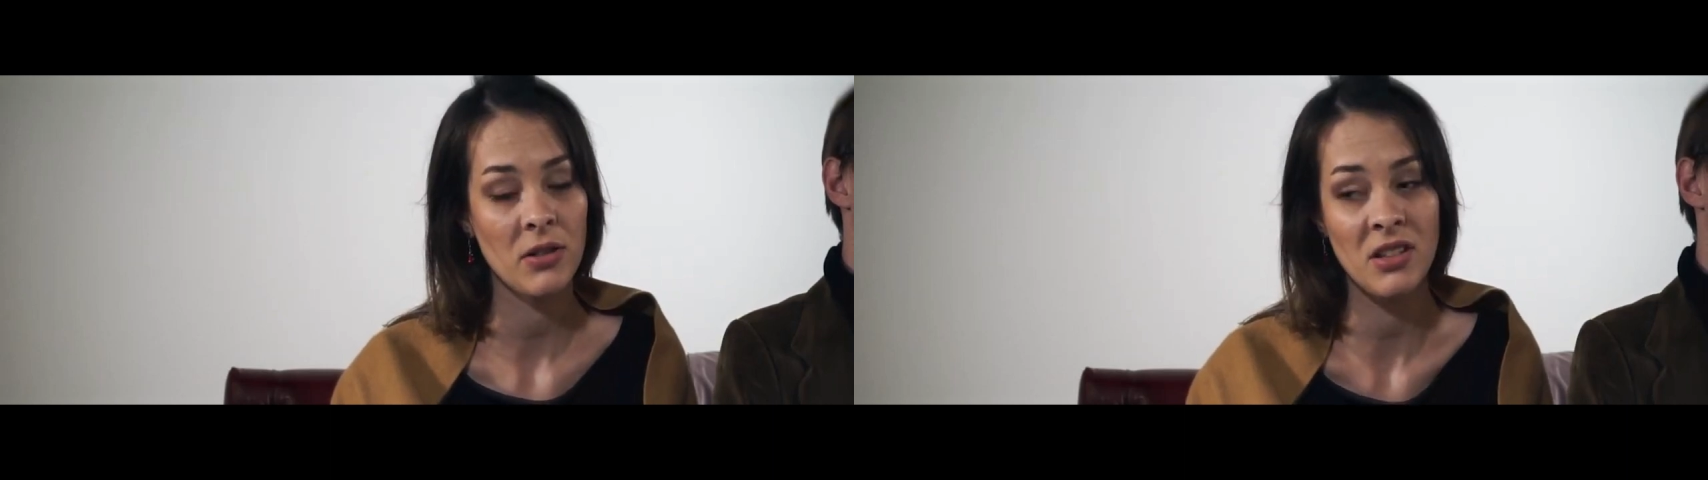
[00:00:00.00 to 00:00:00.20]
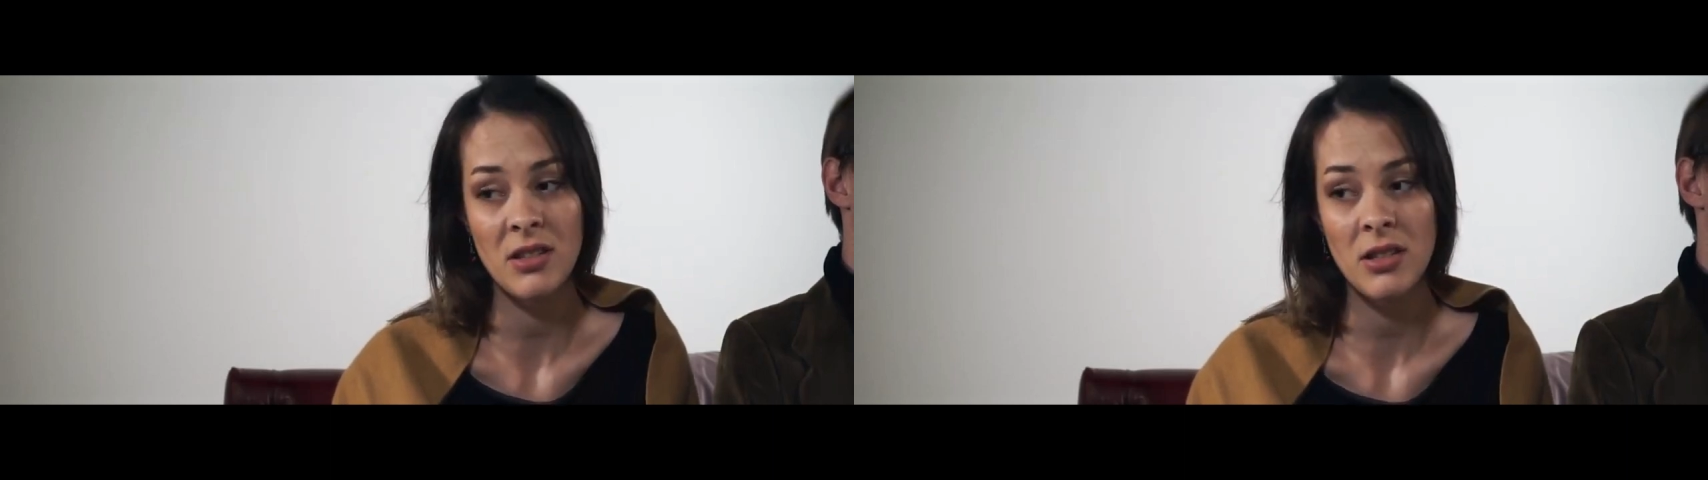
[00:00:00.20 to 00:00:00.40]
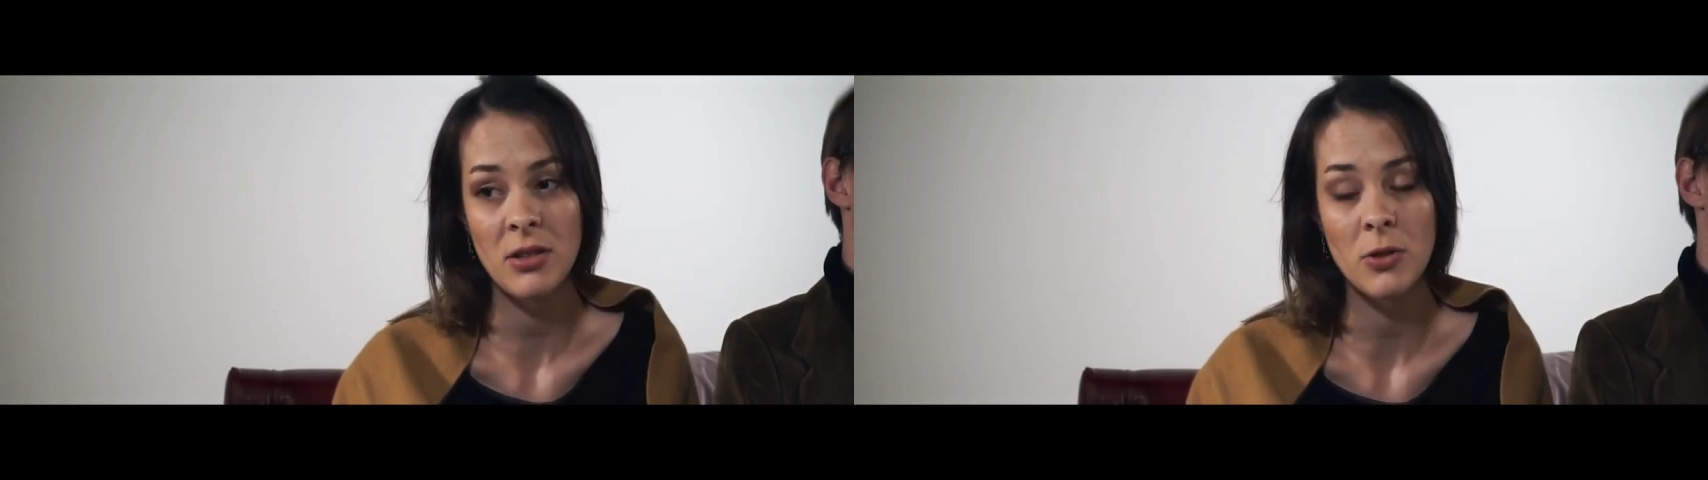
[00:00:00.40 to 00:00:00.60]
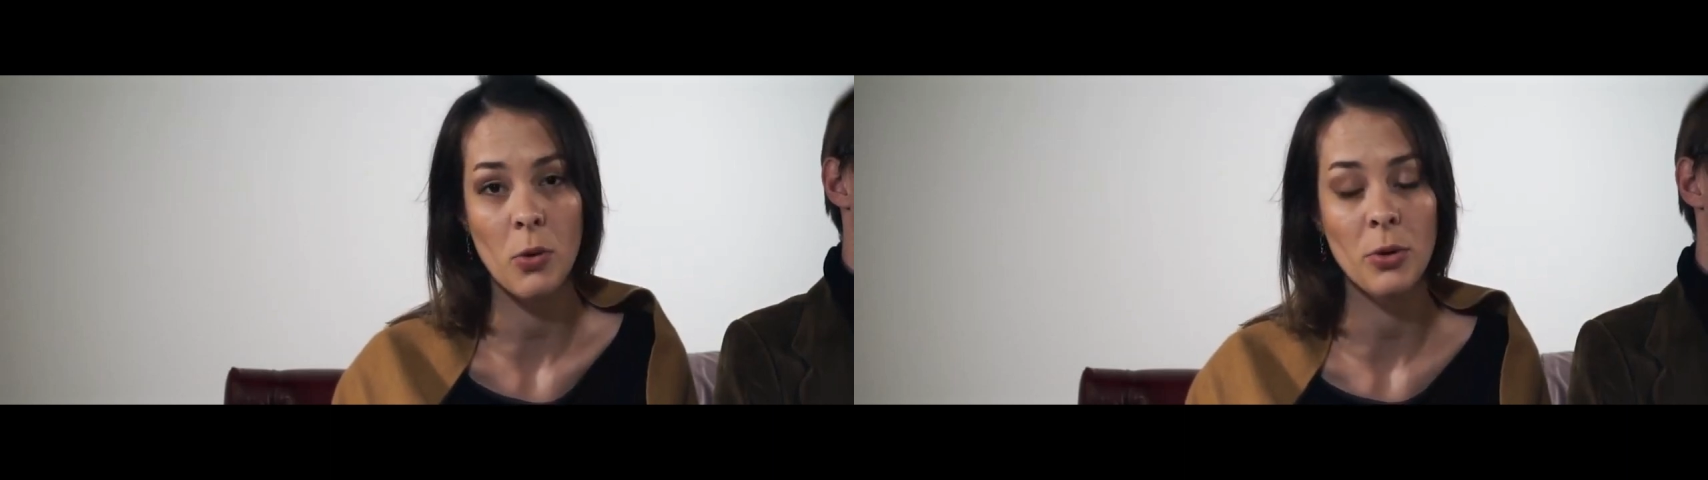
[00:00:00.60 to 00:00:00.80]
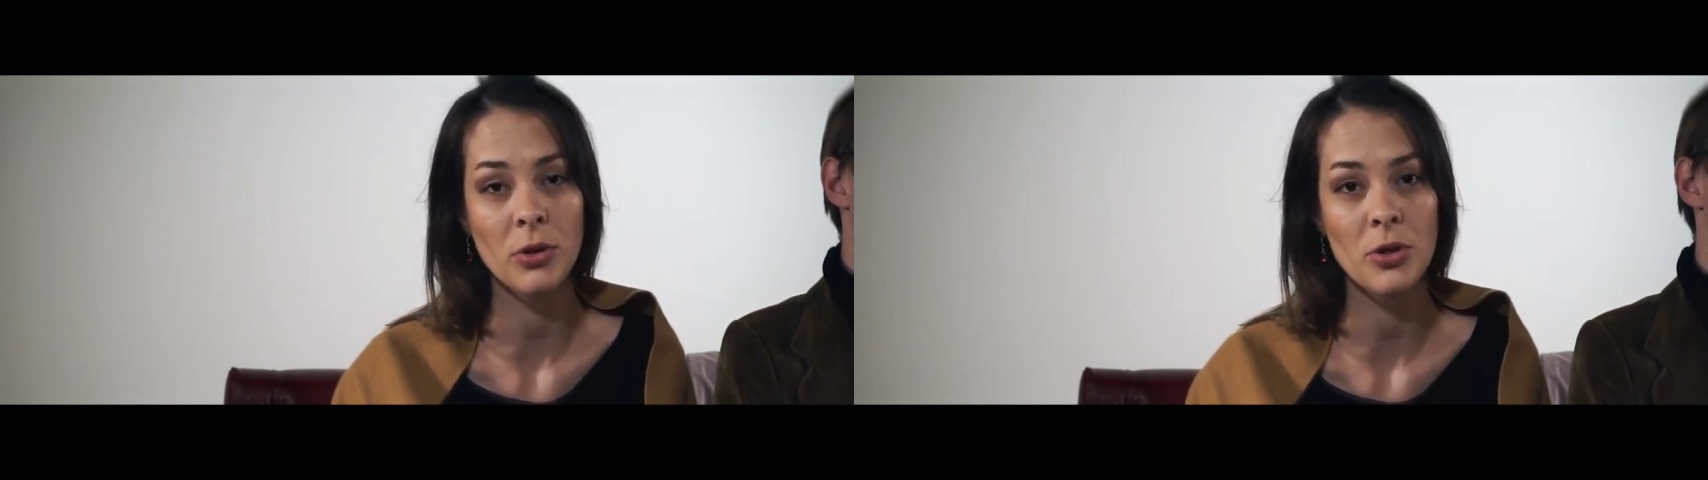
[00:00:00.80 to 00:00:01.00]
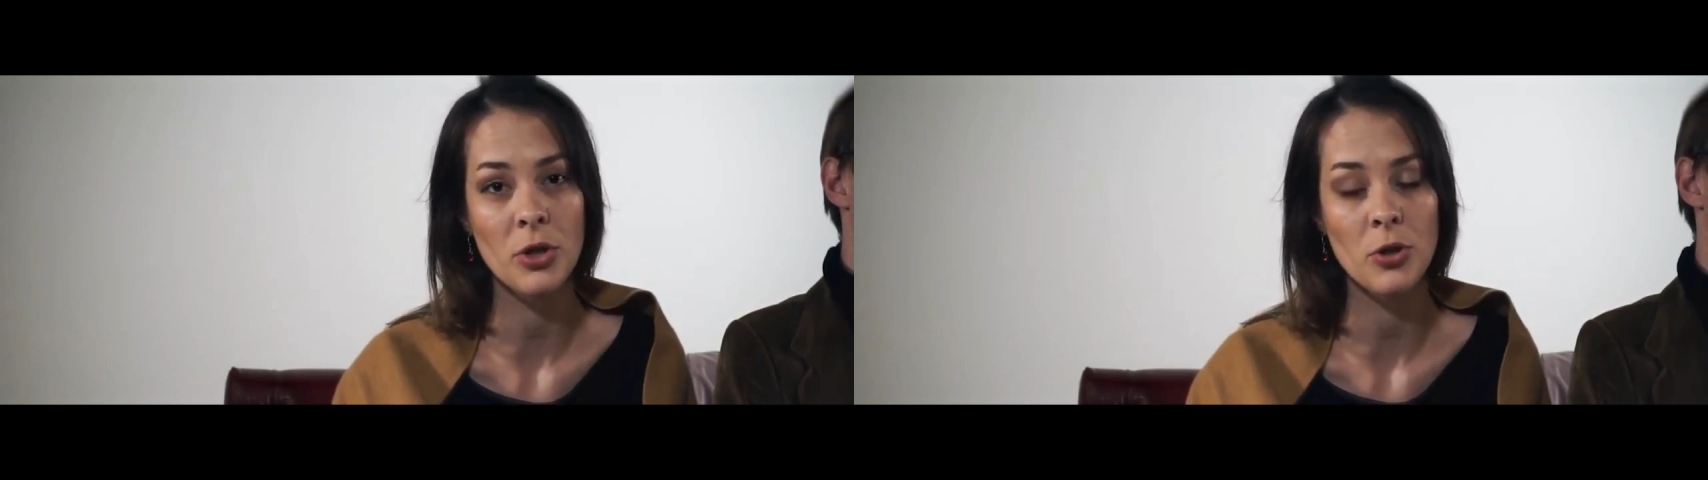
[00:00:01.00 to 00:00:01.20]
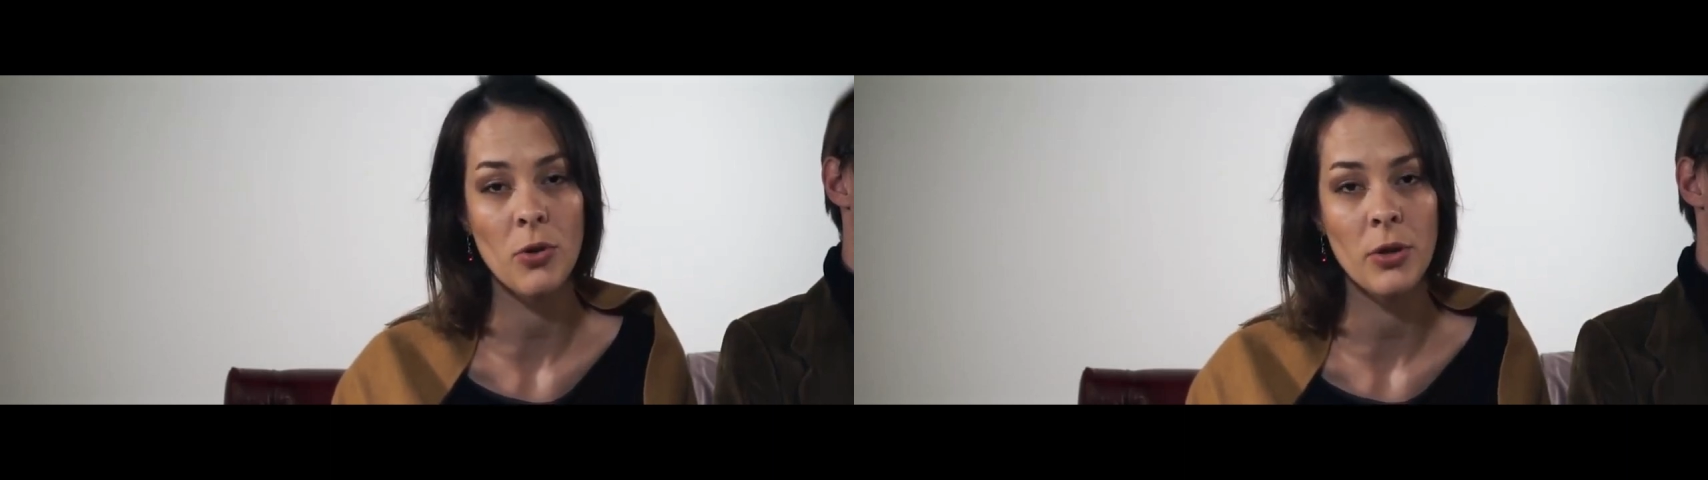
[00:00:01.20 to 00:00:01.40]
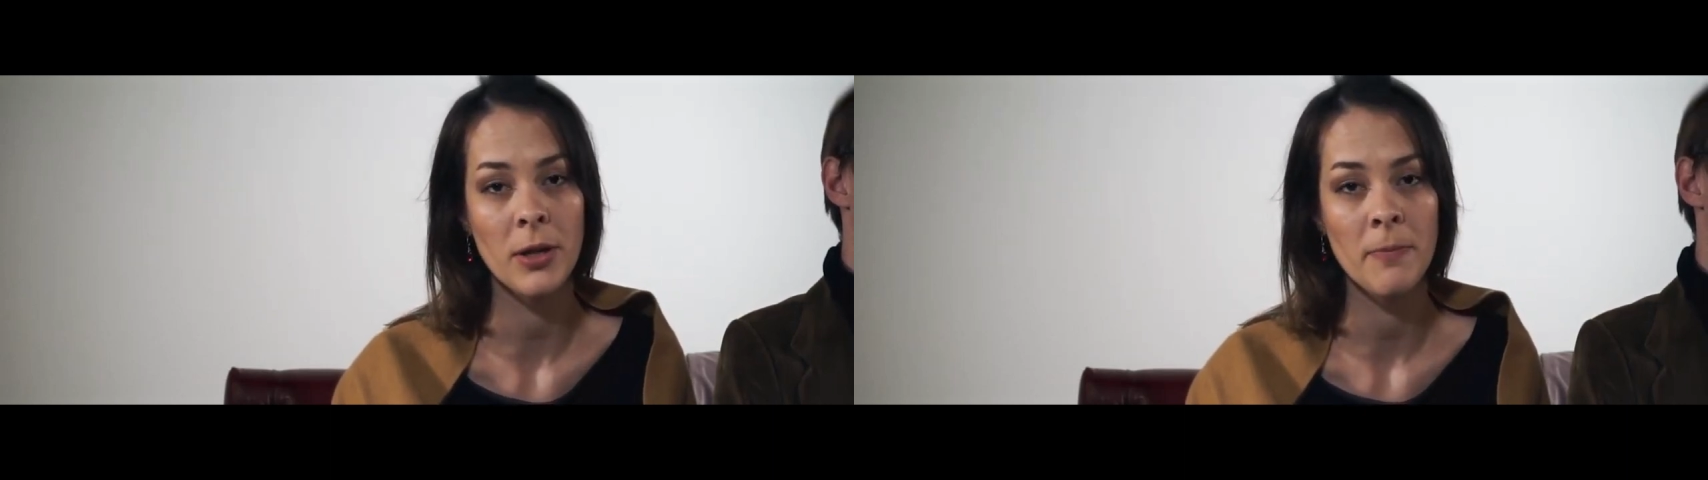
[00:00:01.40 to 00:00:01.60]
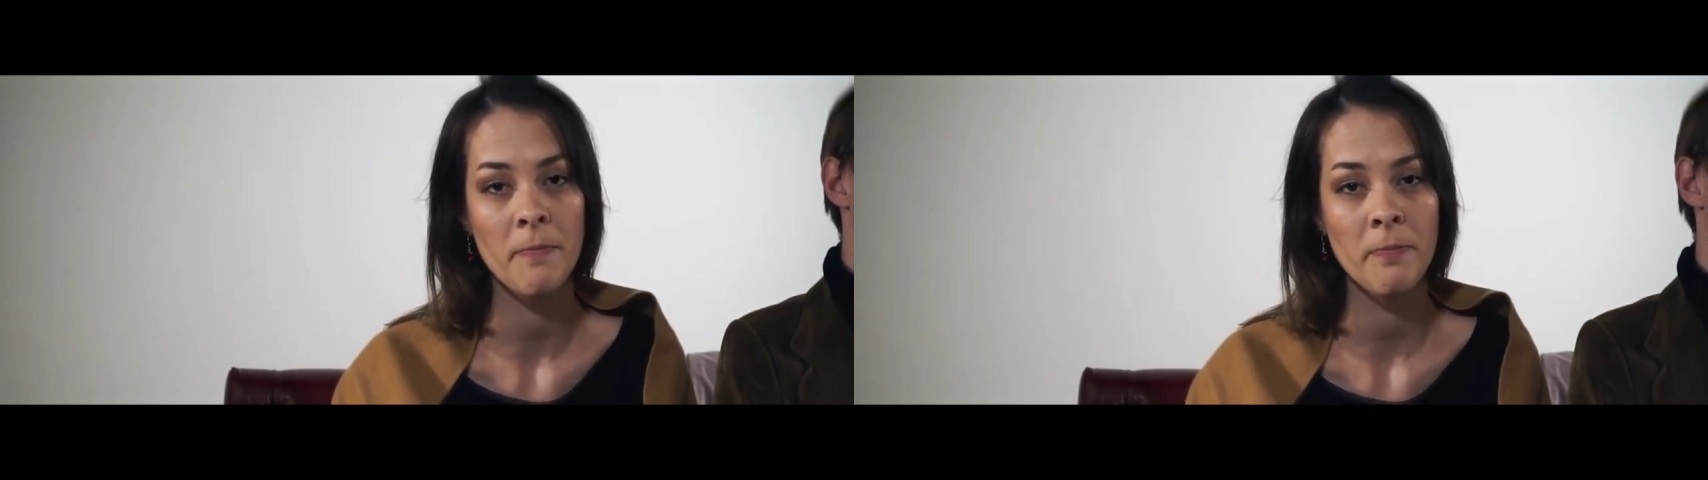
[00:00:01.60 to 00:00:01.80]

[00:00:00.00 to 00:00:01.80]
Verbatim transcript: Язык суконно тяжелый,